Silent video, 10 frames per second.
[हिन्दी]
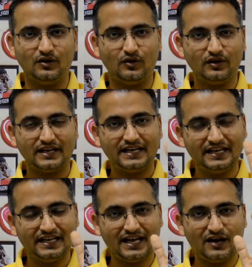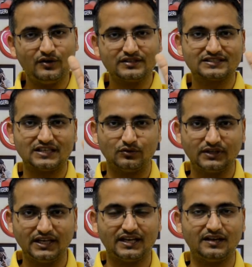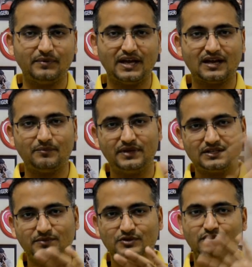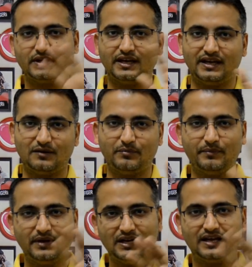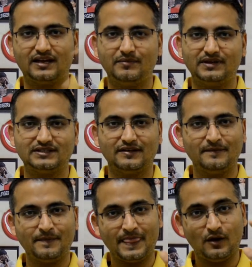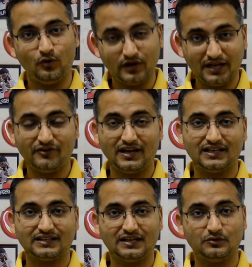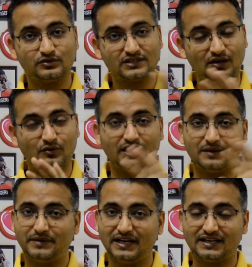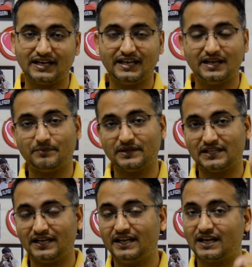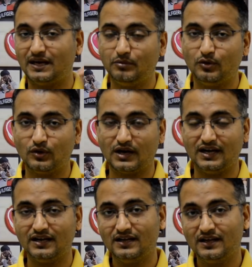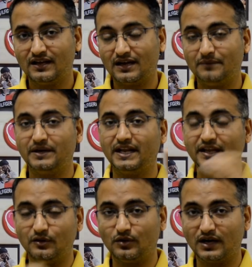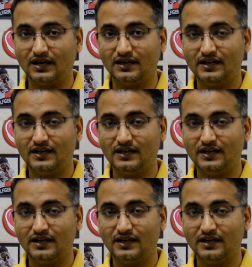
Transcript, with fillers: और इंडिया और सऊदी अरेबिया के बीच में जो एयर बेबल एग्रीमेंट्स होने वाला था उसका कोई अपडेट नहीं है पता नहीं कब होगा कब नहीं होगा